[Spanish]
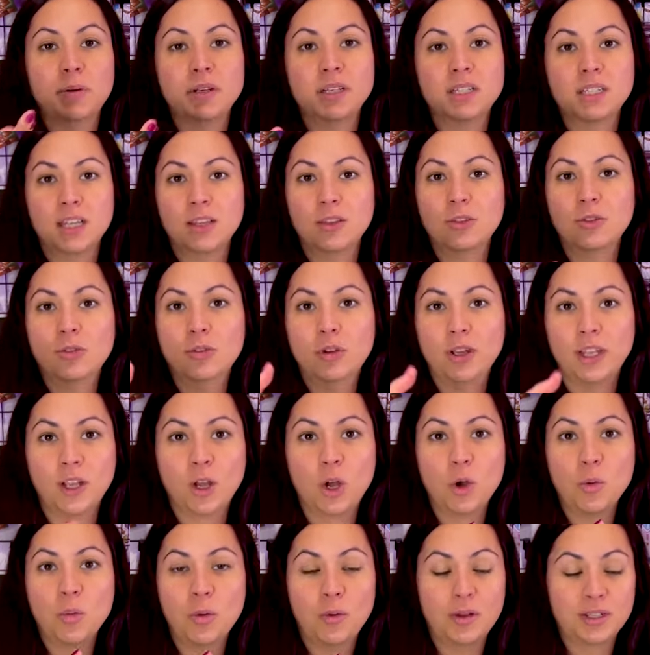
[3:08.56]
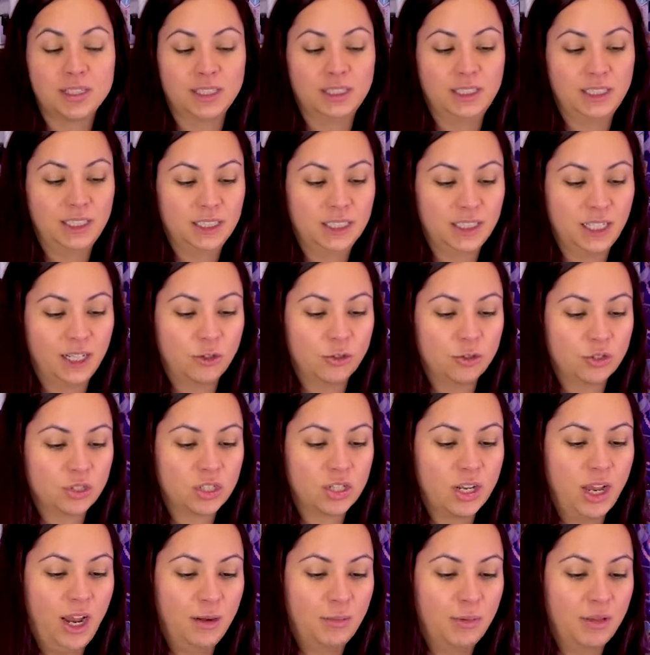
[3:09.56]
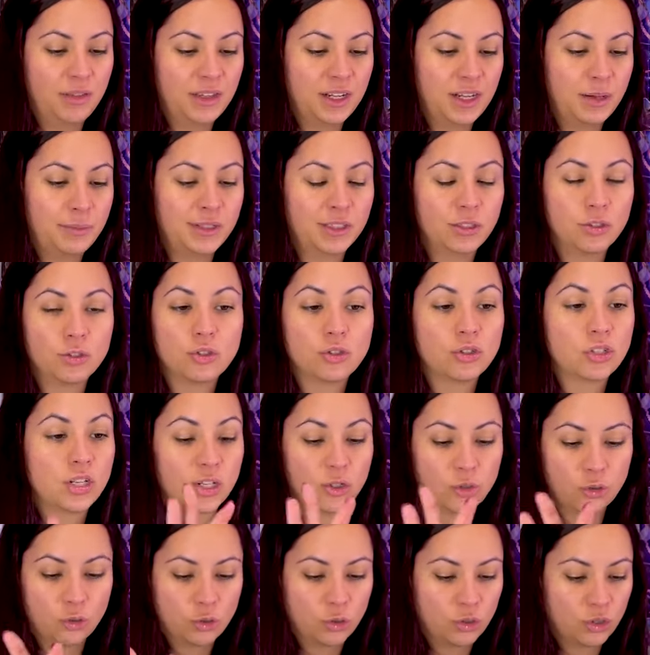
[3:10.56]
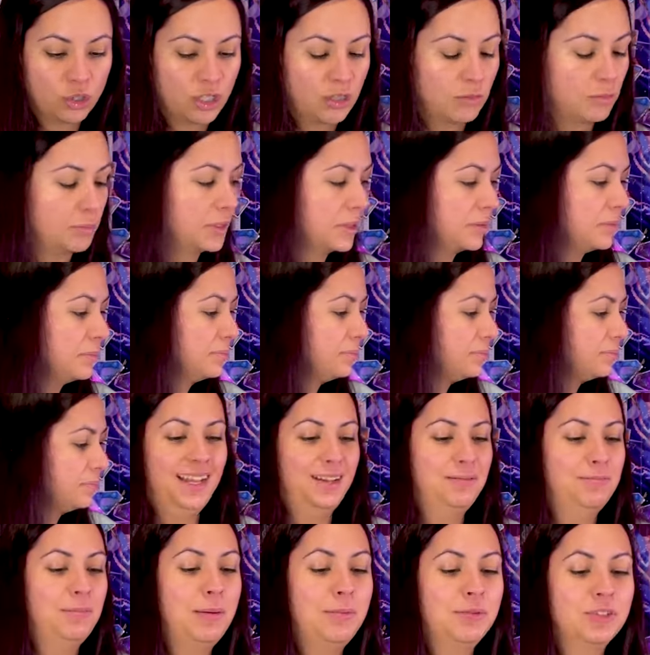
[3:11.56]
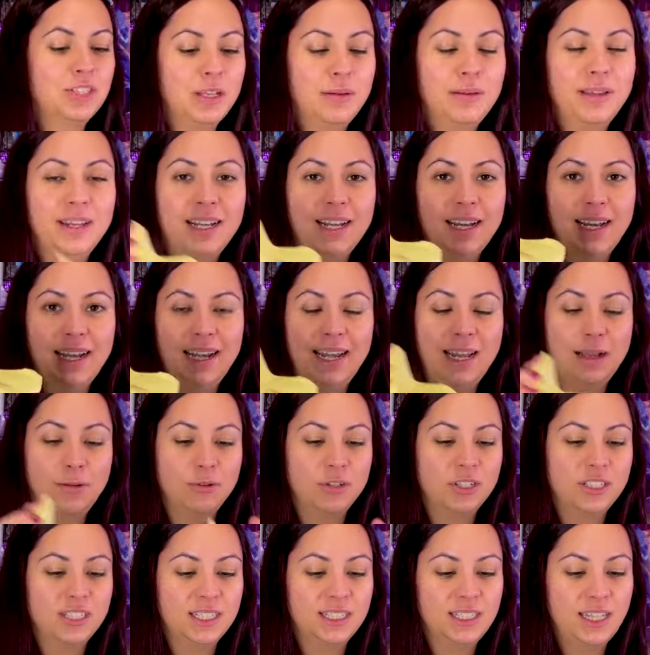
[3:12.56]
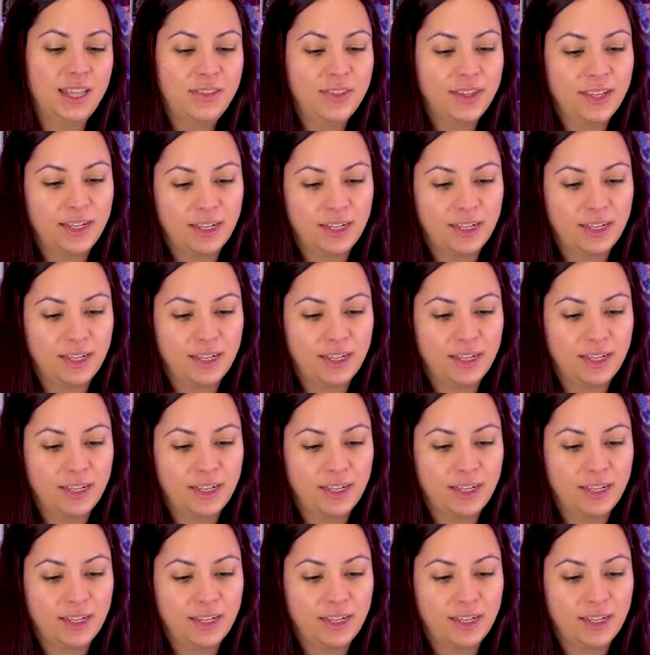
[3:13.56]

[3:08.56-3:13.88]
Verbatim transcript: pensando en cómo vas a etiquetar los almacenamientos, yo las uso siempre. Vamos a ver la bolsita de